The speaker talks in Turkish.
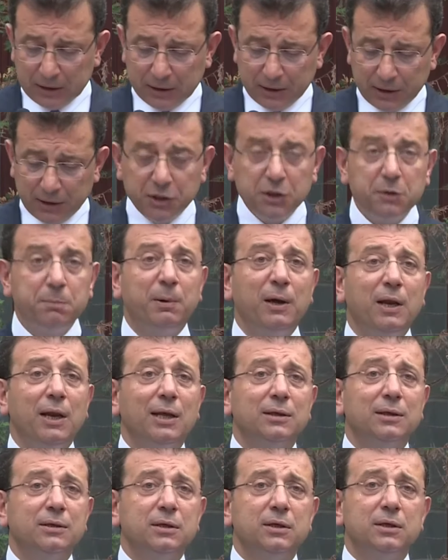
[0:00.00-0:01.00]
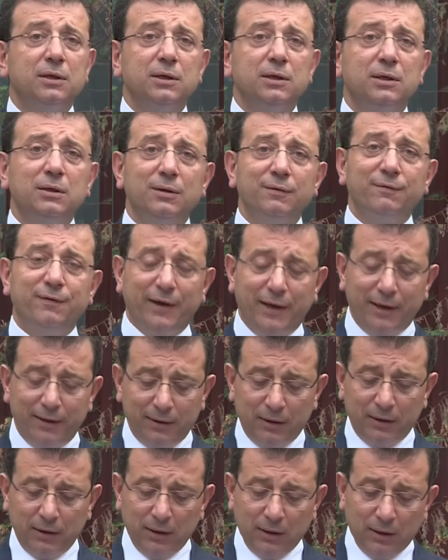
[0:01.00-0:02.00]
e, hırpaladığını
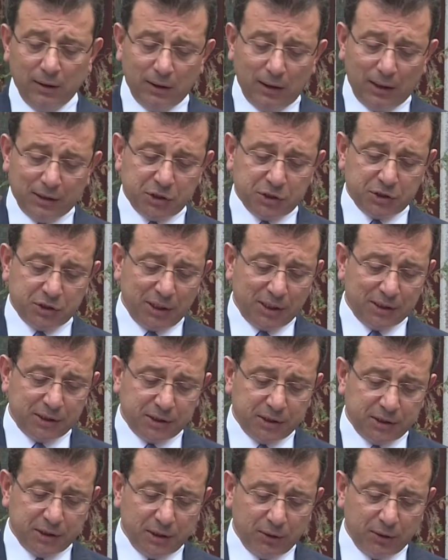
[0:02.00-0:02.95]
ve açıkçası